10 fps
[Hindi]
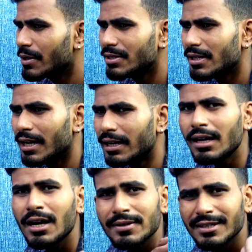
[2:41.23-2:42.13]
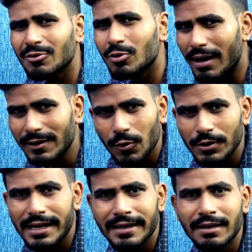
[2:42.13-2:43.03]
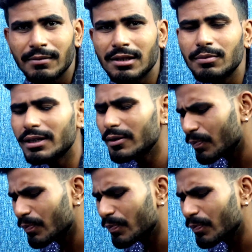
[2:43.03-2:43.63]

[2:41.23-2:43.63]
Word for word: बीस हज़ार से शुरुआत हो जाएंगे मतलब